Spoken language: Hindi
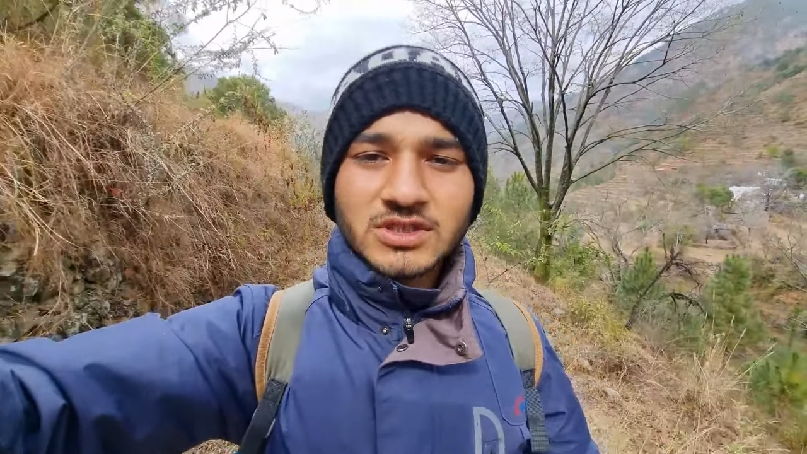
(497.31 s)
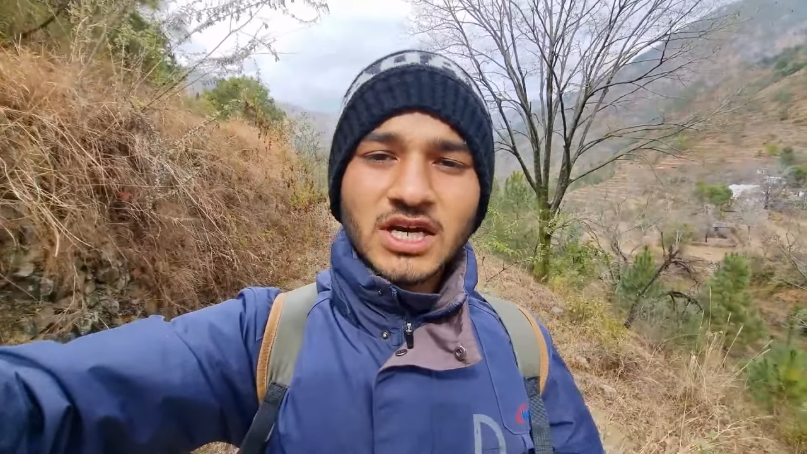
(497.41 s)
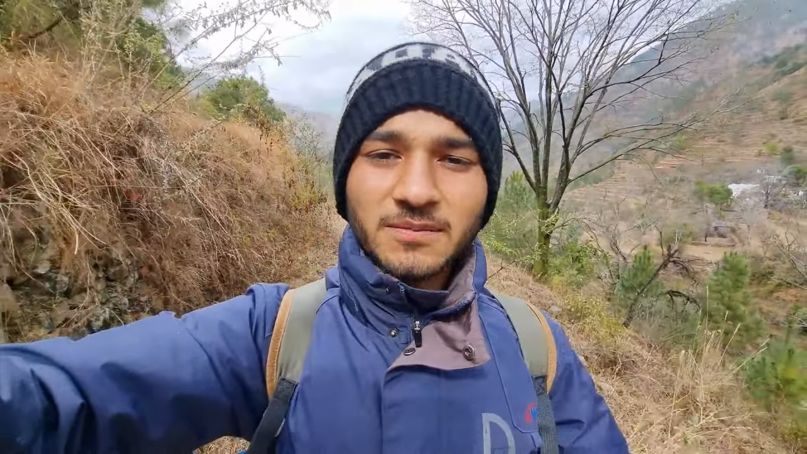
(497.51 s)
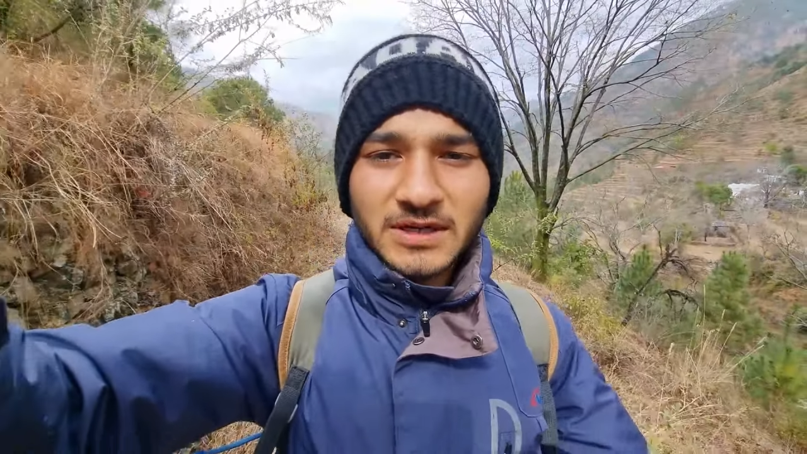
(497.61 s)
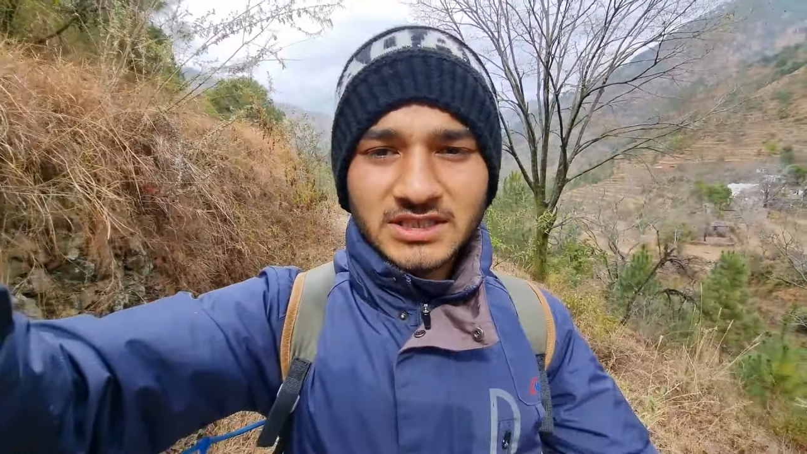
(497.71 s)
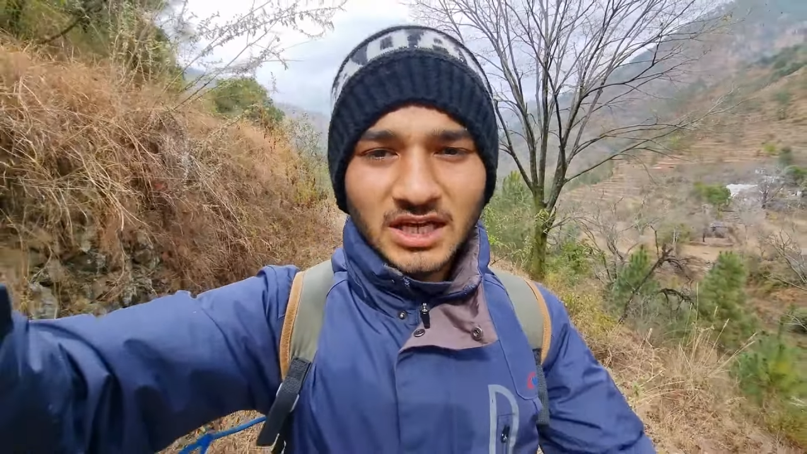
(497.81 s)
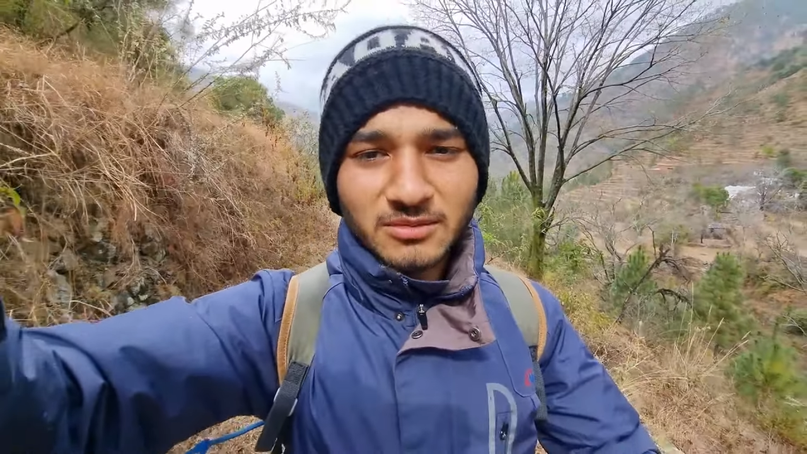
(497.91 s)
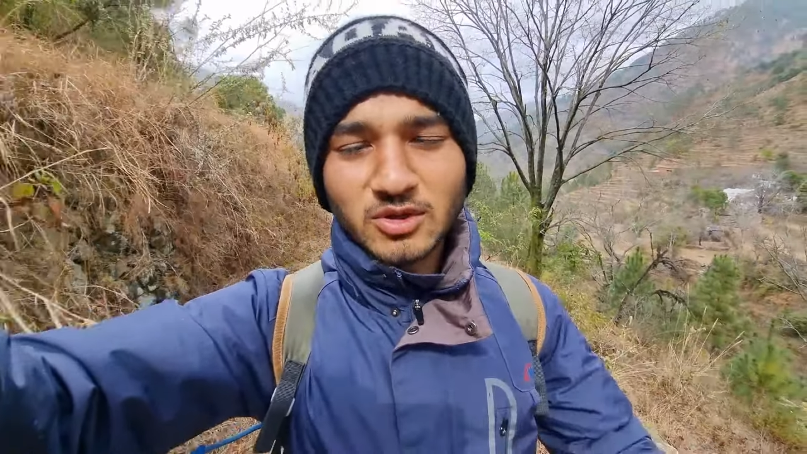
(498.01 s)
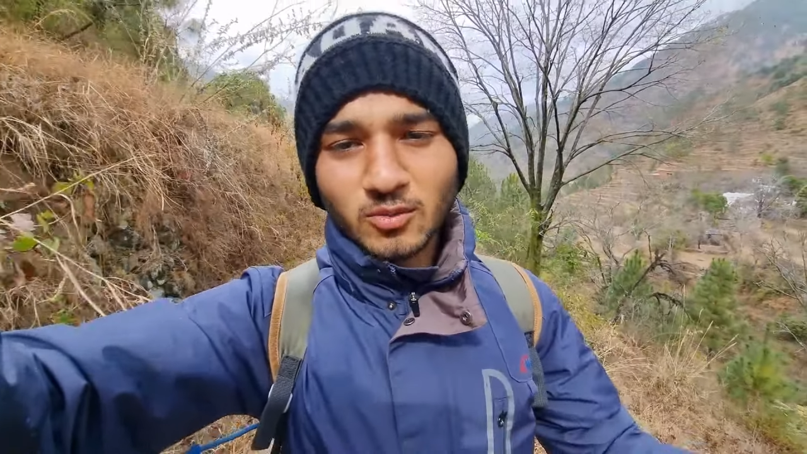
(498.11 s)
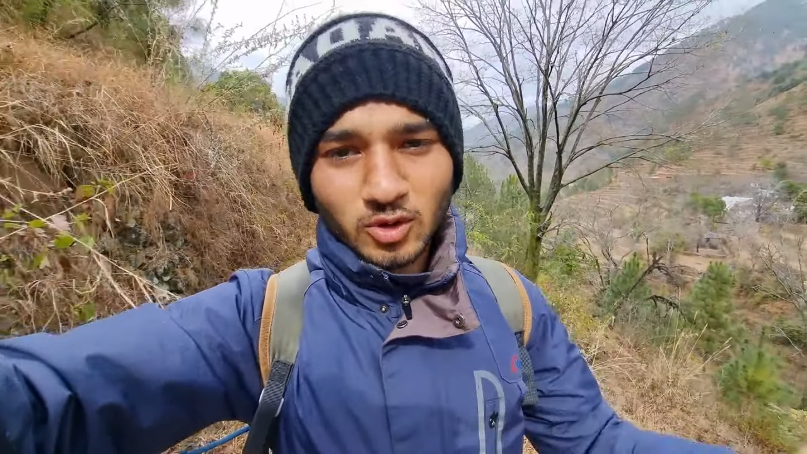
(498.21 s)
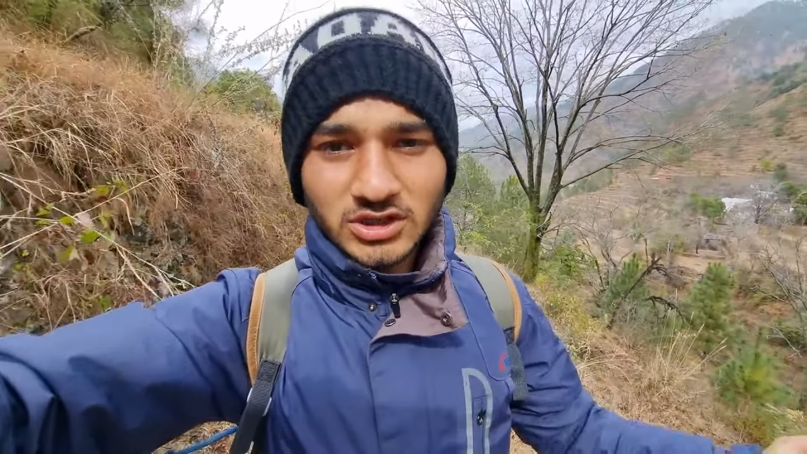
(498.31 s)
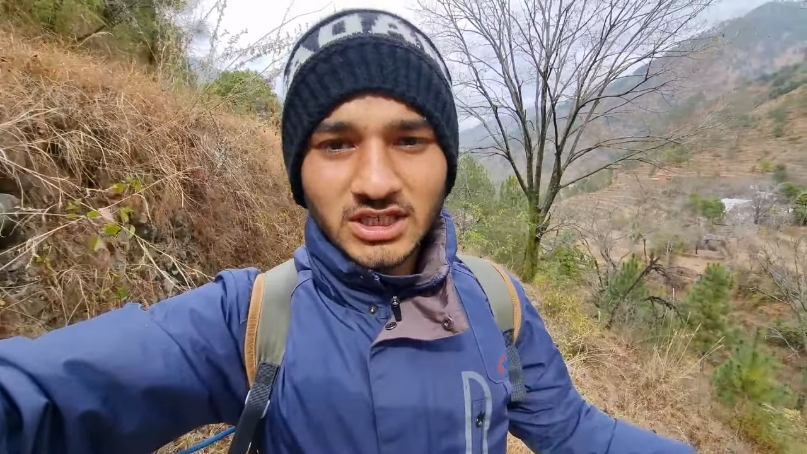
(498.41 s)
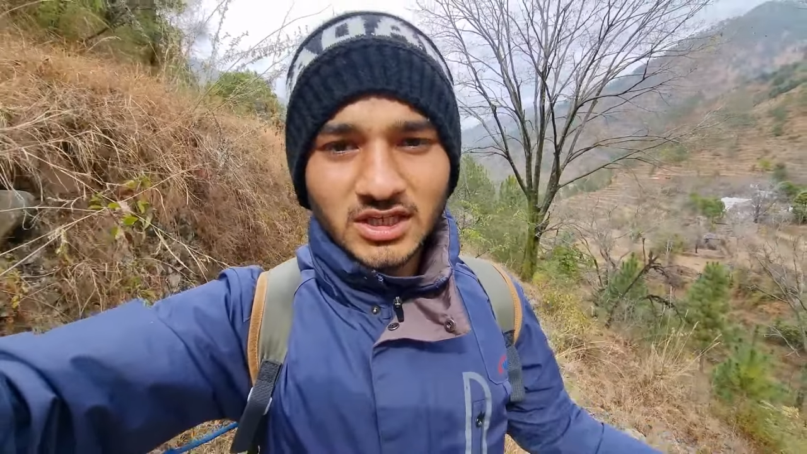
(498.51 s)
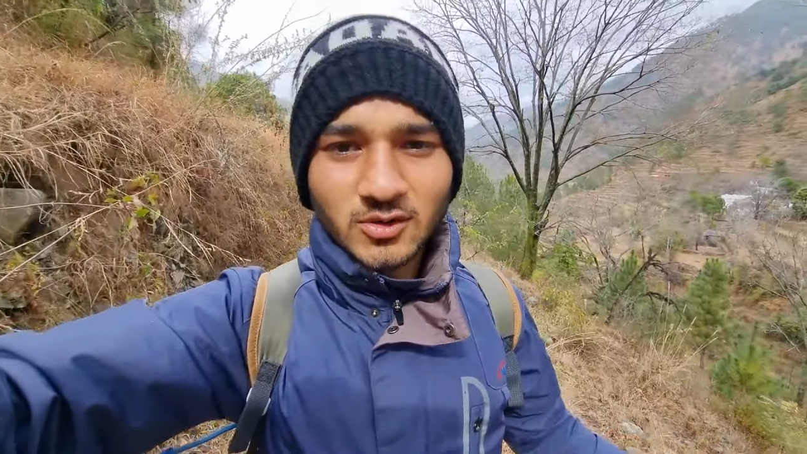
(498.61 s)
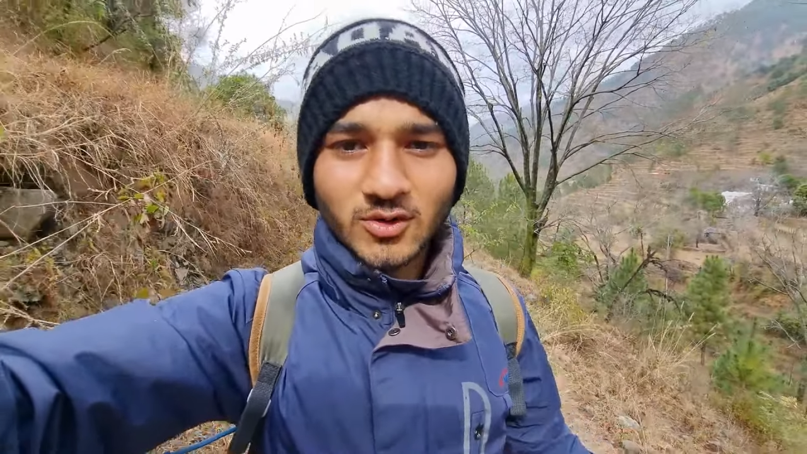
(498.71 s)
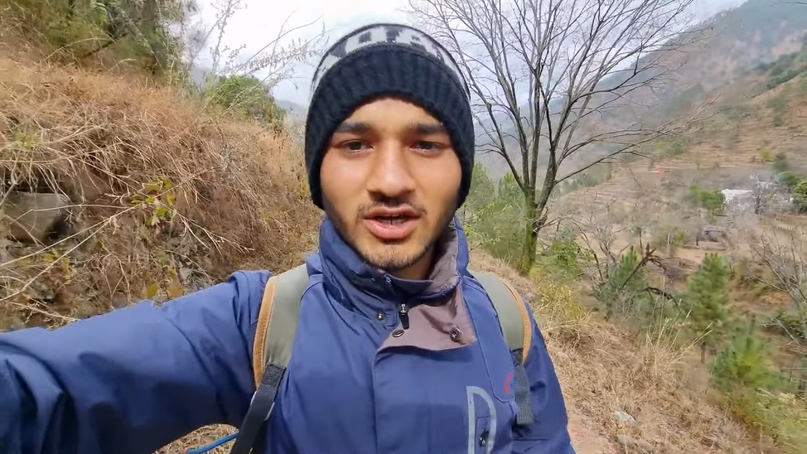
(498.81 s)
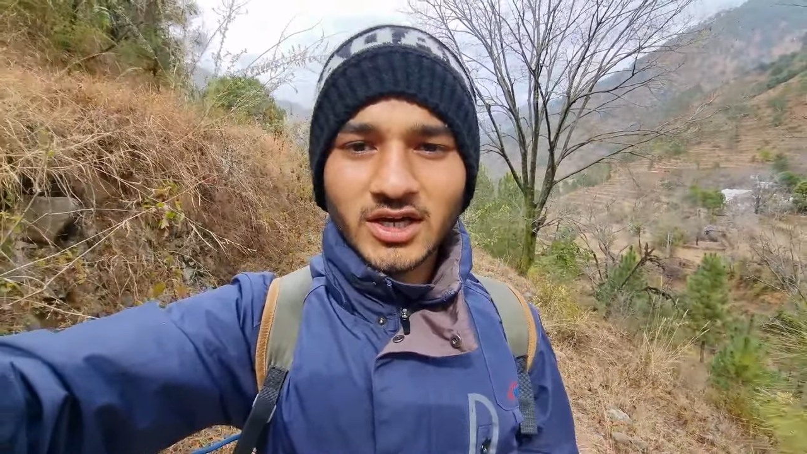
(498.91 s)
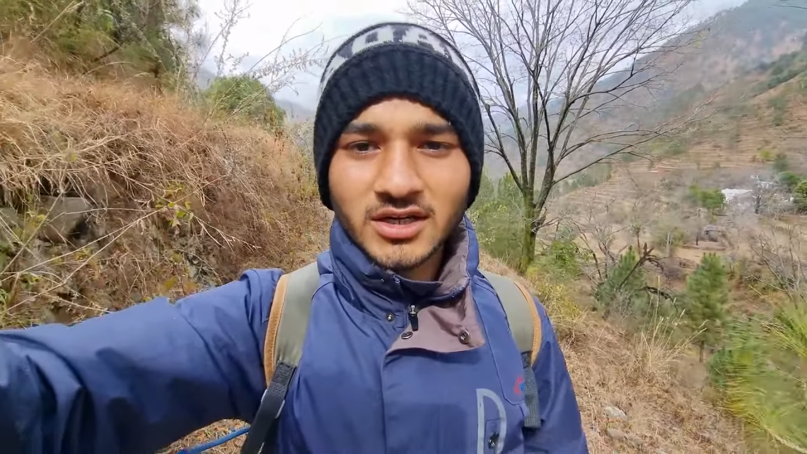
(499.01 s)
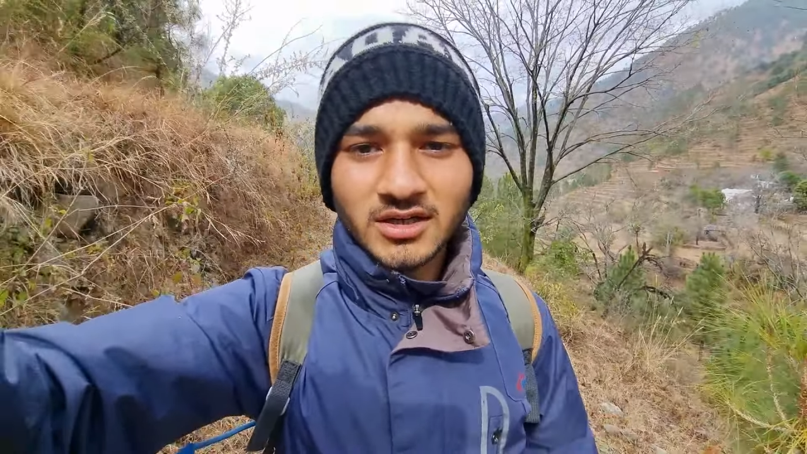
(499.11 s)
चार पाँच साल में तो बहुत ही ज़्यादा हो गया